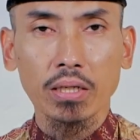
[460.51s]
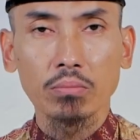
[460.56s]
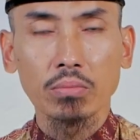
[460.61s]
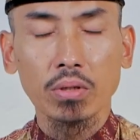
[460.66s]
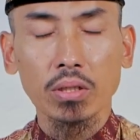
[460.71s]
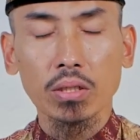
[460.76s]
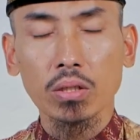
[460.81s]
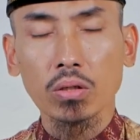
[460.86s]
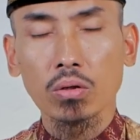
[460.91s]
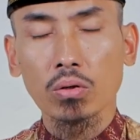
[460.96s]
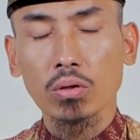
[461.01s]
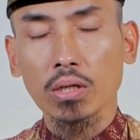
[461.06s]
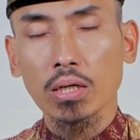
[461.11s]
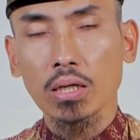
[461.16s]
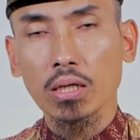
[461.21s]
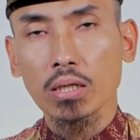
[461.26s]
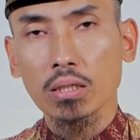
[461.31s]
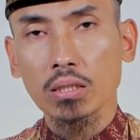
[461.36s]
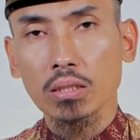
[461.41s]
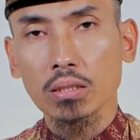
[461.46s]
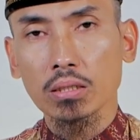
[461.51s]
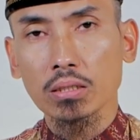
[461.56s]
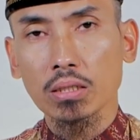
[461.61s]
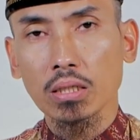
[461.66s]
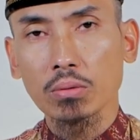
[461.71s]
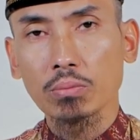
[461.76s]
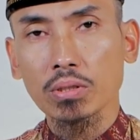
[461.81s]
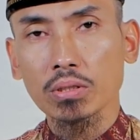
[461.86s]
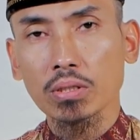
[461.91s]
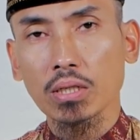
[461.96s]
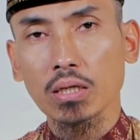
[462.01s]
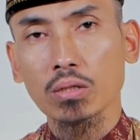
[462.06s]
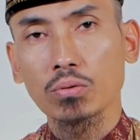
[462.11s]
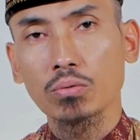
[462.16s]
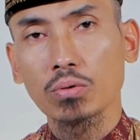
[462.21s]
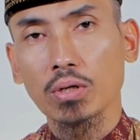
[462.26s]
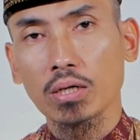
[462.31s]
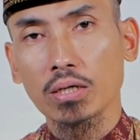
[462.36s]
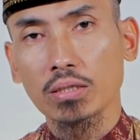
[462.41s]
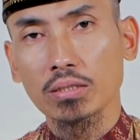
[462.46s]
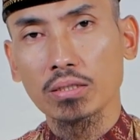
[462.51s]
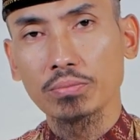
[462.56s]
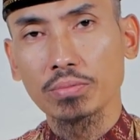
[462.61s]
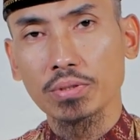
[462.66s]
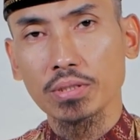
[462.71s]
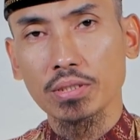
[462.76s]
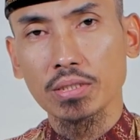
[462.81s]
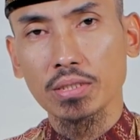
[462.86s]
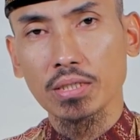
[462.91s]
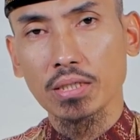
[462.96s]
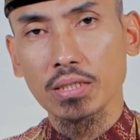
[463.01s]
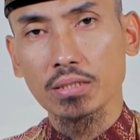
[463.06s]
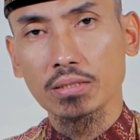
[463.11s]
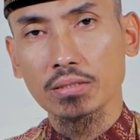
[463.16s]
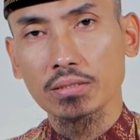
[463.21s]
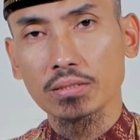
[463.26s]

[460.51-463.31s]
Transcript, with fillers: bagi orang yang bertakwa demikian